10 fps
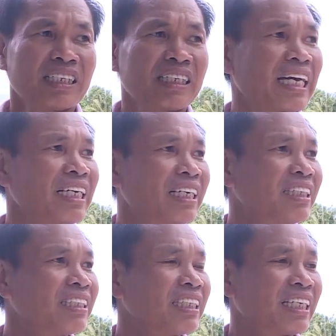hiện nay
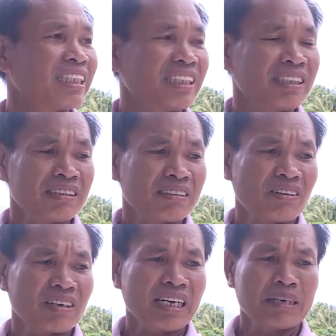ở đây thì nó
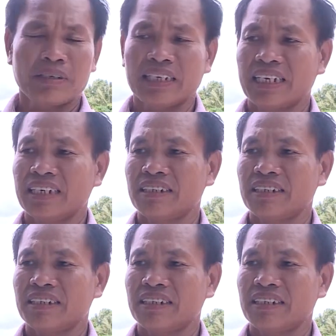còn có hai phần ngàn.